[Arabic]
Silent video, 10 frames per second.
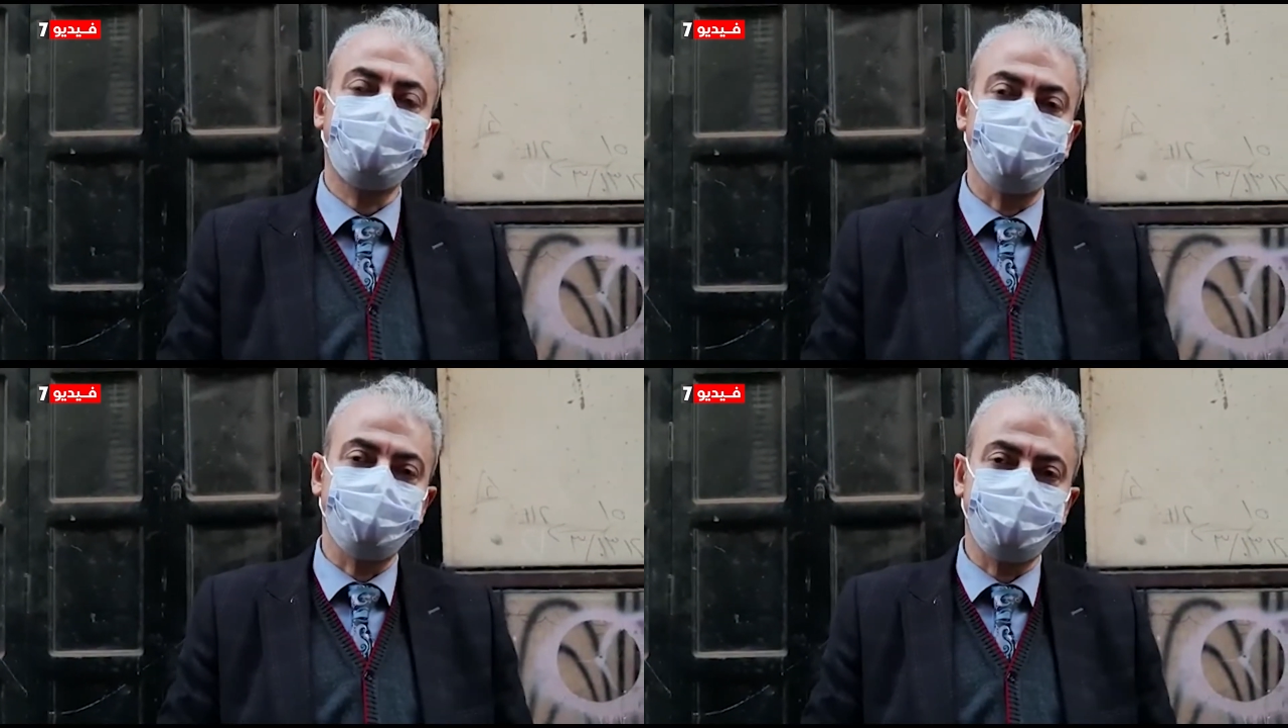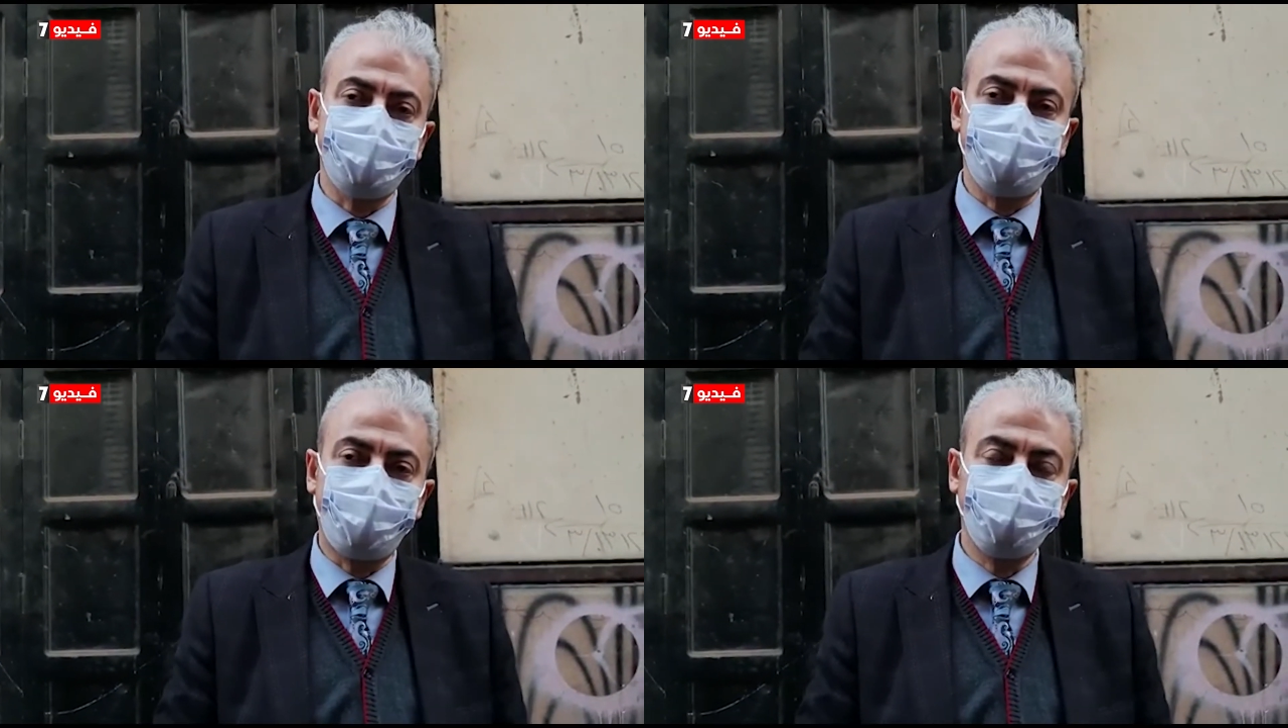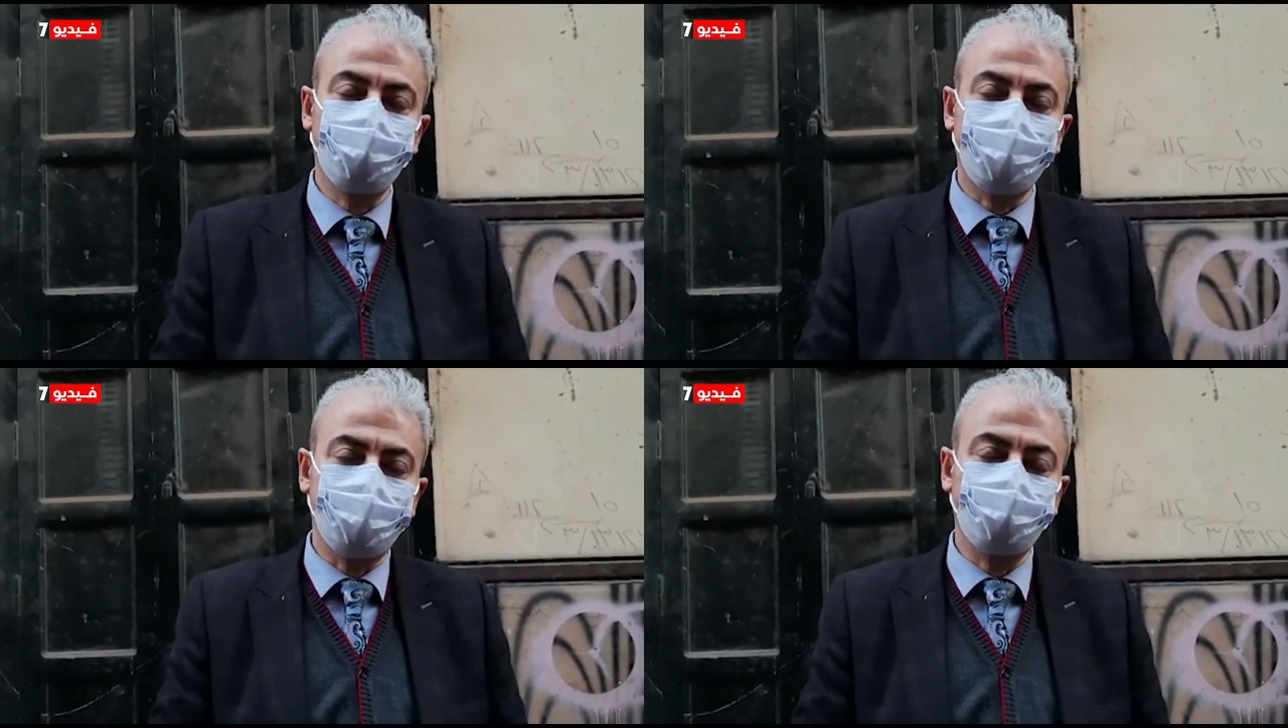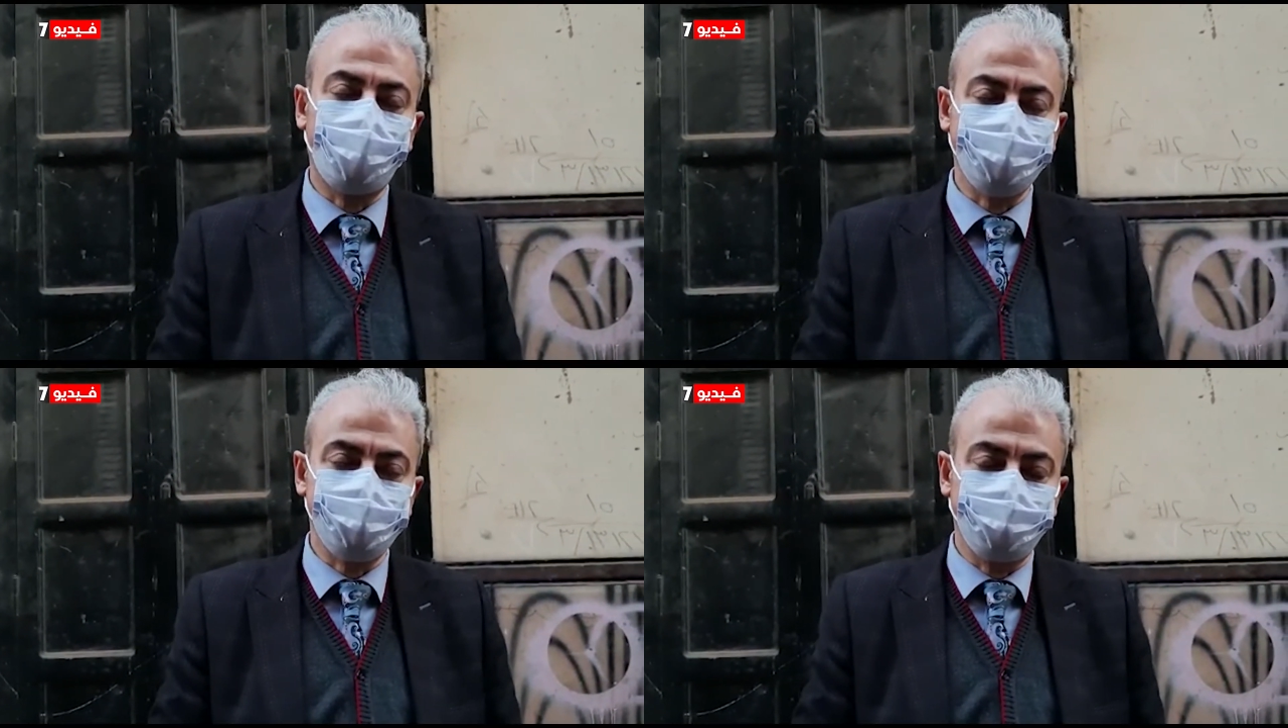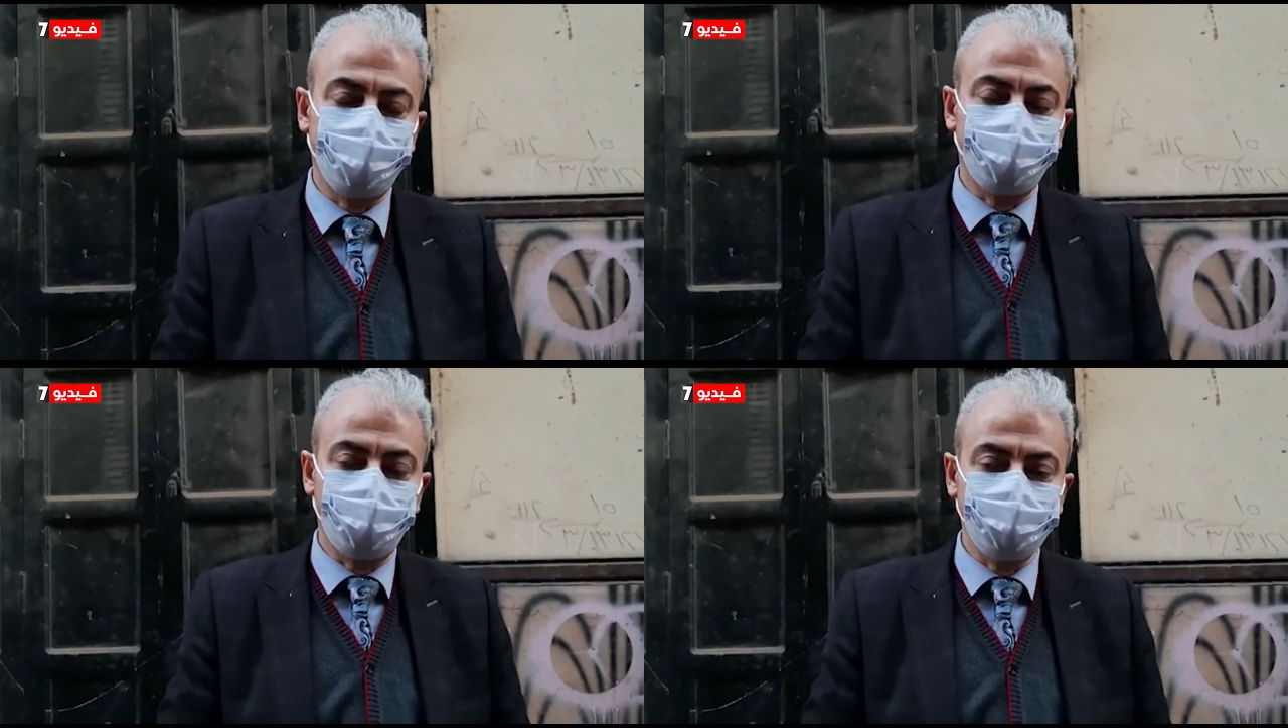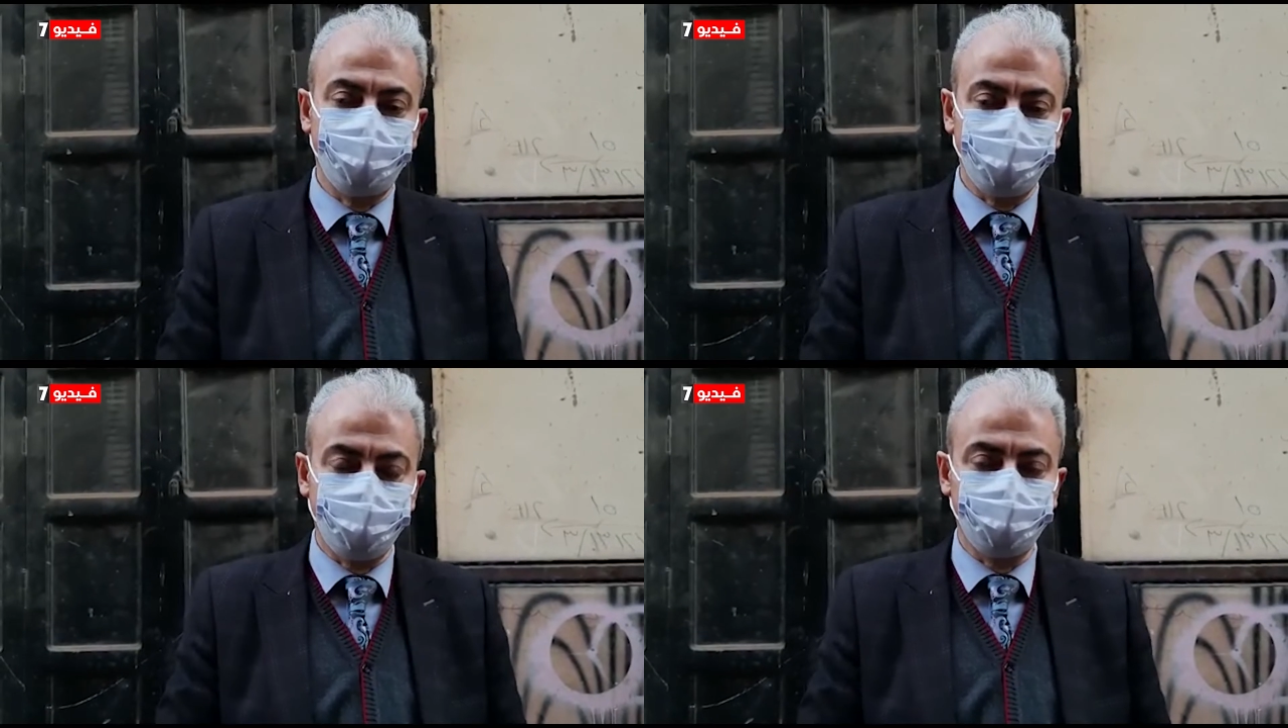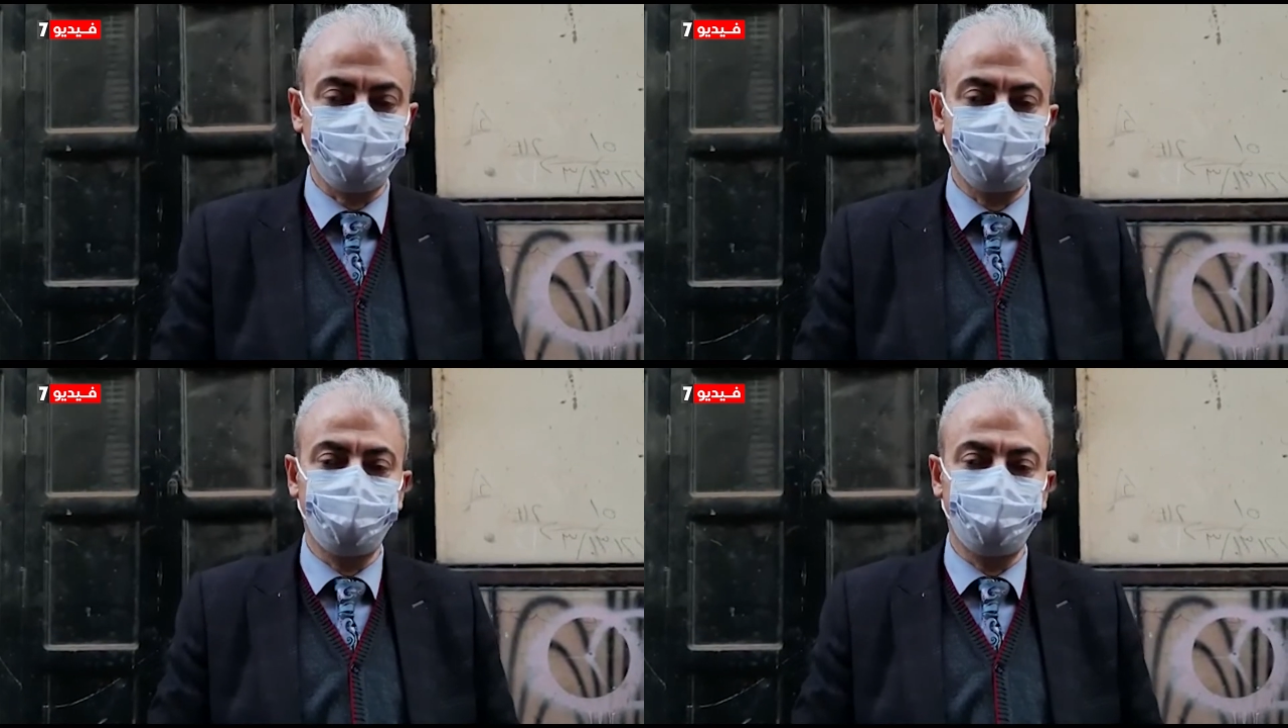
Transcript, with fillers: ازاي الواحد يكون عنده عزيمه قويه واراده